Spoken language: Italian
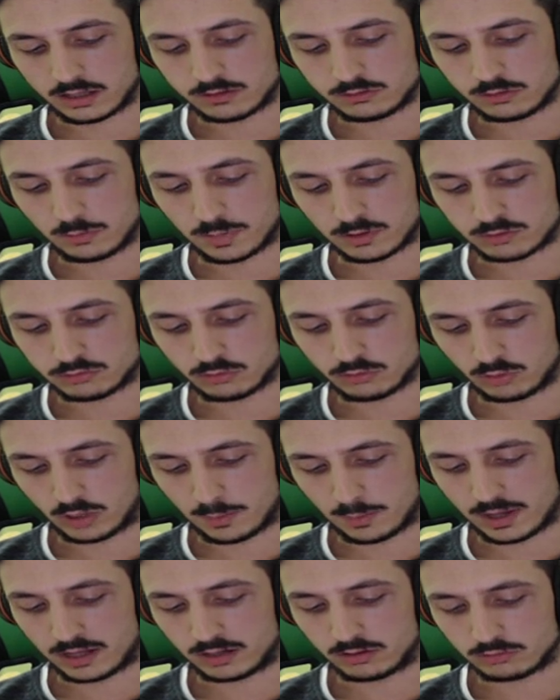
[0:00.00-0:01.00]
si passò una
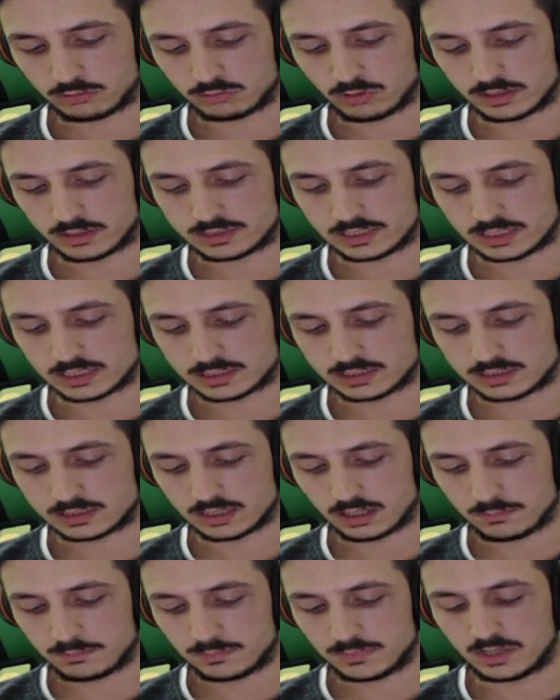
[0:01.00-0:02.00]
mano sulla testa,
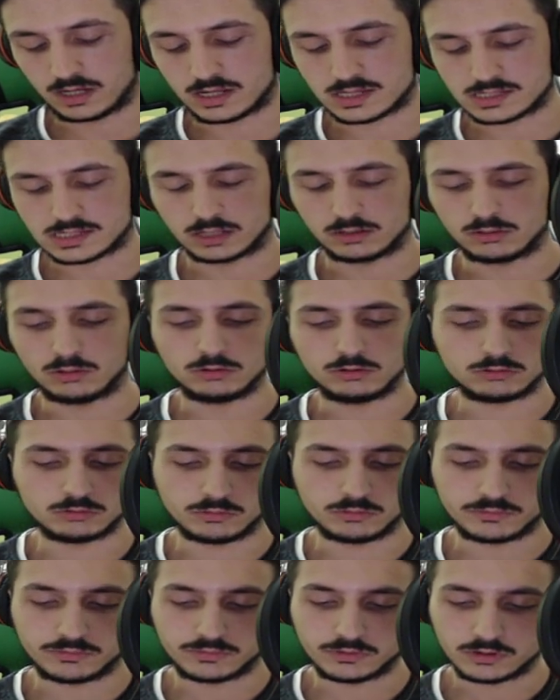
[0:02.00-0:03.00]
drizzando il
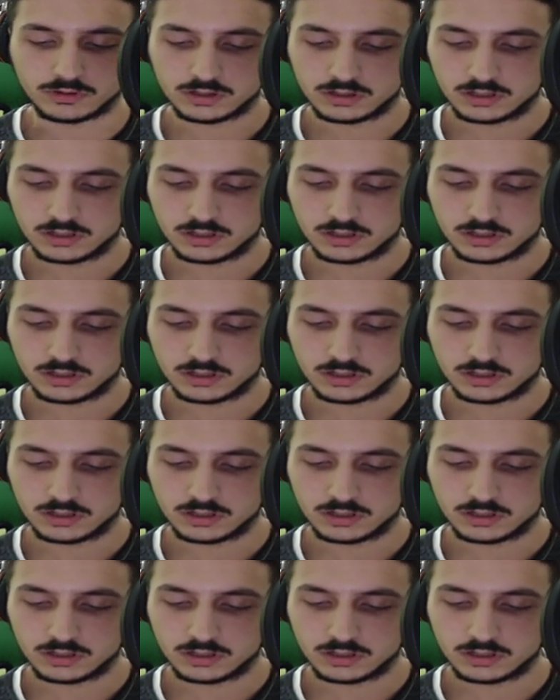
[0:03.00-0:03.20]
ciuffo.